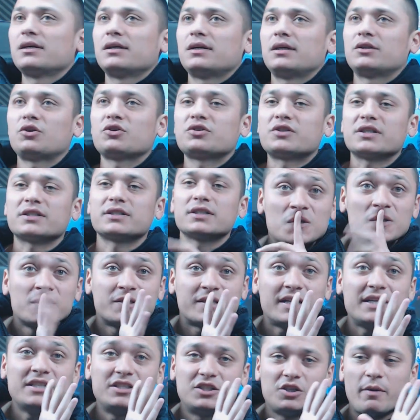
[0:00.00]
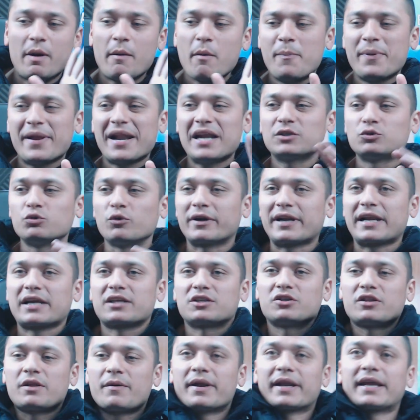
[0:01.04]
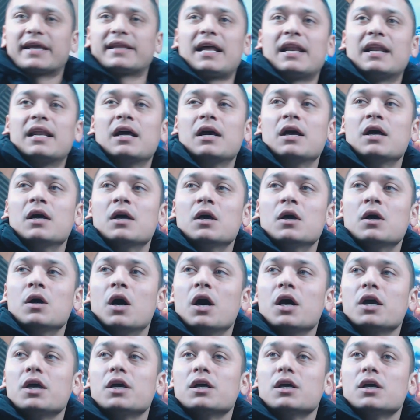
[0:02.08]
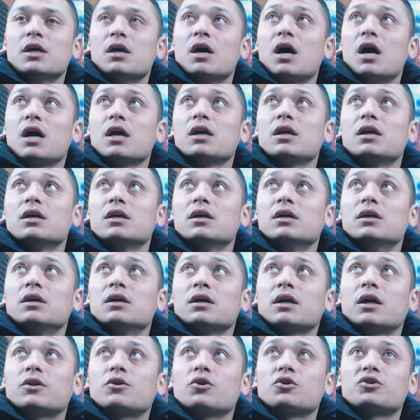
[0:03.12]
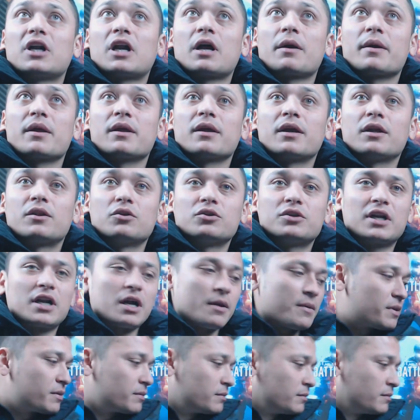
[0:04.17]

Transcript: Entonces, silencio, vamos a esperar su reacción a ver qué tal. ¡Ay, ay! Que todo salga bien, que todo salga bien.